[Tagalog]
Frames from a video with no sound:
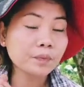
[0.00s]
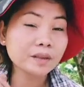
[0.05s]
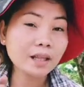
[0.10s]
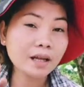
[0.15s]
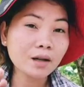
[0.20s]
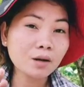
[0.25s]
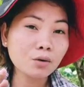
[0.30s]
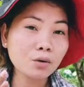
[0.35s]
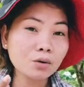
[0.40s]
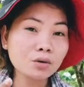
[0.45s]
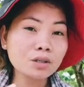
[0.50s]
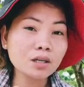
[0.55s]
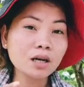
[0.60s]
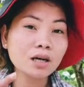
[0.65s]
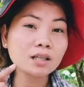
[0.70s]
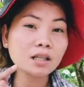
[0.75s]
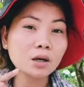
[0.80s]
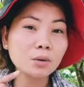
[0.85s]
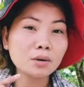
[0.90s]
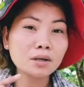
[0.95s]
talong, sa
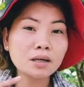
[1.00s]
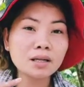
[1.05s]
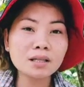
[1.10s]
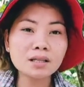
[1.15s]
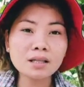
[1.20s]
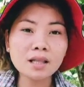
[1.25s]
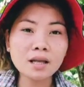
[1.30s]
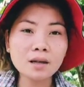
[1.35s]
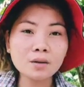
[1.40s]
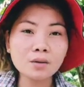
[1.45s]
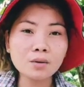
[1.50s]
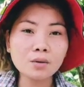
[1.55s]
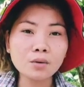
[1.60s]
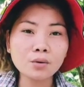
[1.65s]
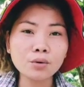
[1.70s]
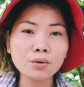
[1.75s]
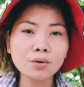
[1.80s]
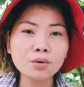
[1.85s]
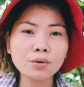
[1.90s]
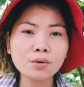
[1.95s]
katawan ng
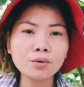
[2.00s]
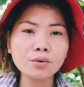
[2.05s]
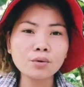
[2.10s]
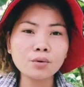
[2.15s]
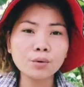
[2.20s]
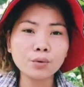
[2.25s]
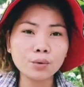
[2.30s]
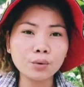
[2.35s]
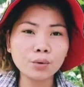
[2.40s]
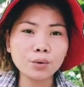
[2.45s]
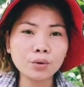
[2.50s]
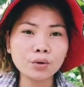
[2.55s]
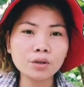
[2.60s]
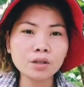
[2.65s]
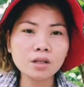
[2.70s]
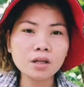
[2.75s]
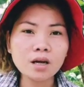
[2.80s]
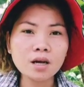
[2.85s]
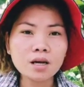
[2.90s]
talong, yung uhod.